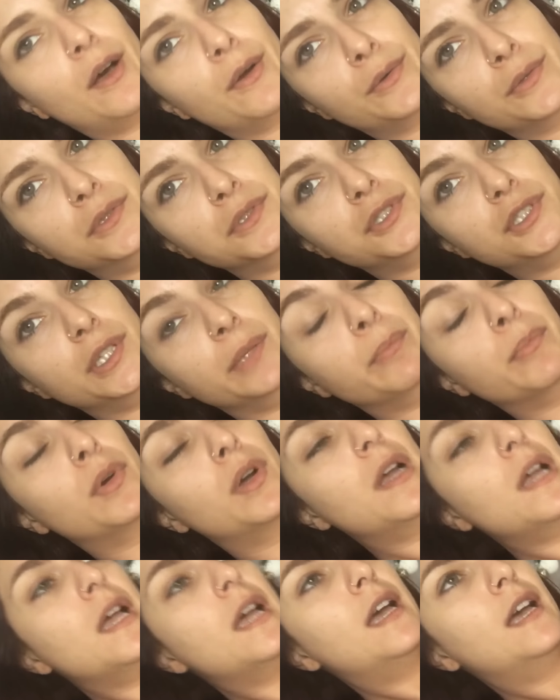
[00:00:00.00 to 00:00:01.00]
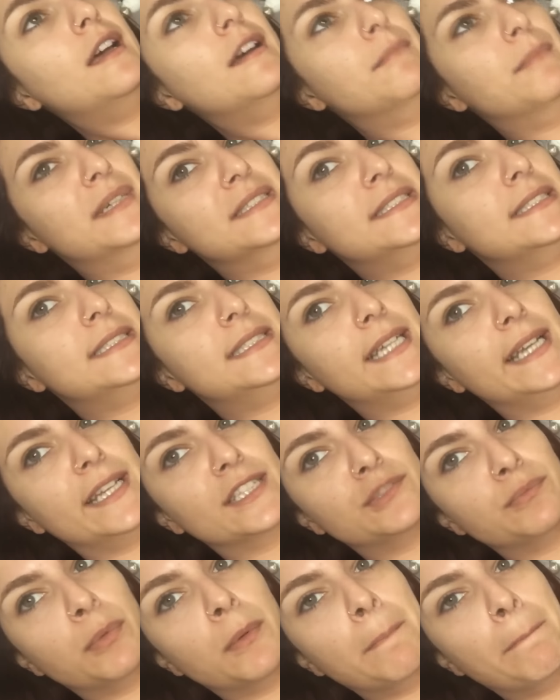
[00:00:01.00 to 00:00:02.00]
algo do tipo. Mas assim, é
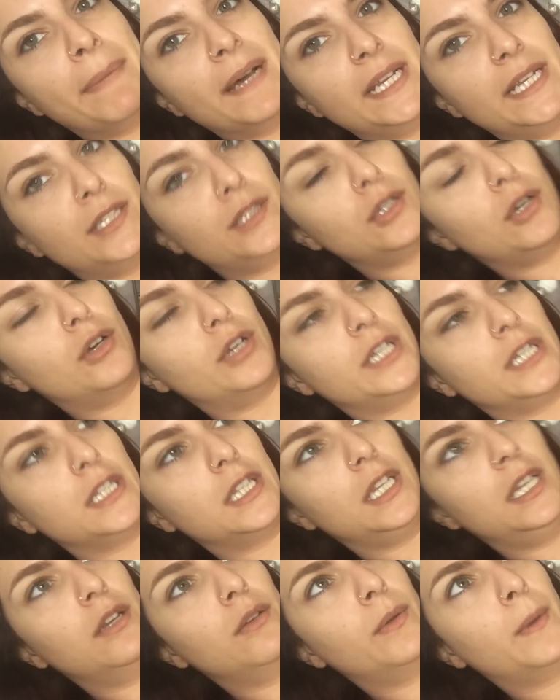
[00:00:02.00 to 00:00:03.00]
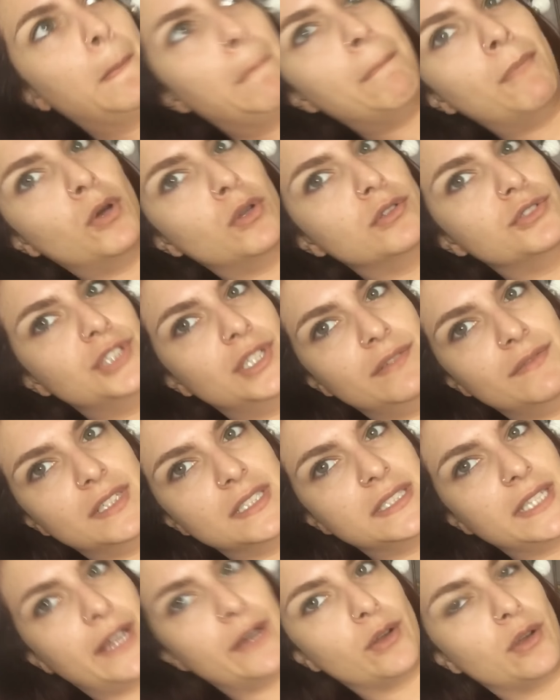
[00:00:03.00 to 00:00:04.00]
tipo um panetone, entendeu? Não é um bolo de
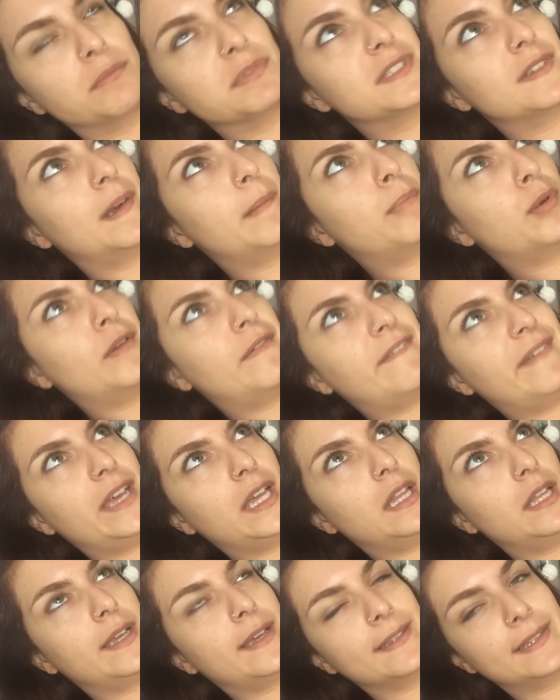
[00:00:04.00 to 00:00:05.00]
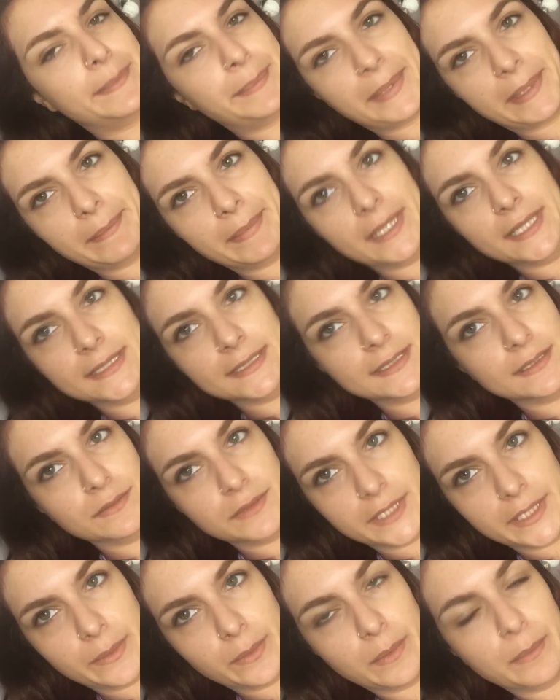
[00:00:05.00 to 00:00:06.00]
aniversário. Como que você vai pôr vela e cantar parabéns? Não
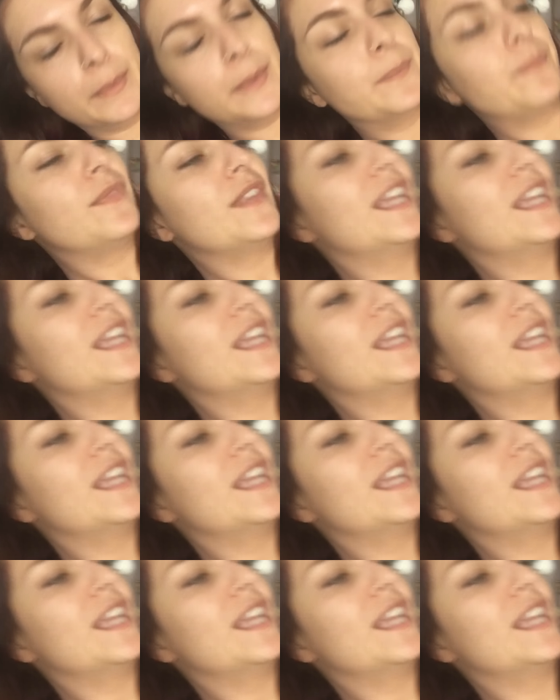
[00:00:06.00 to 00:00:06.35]
tem como.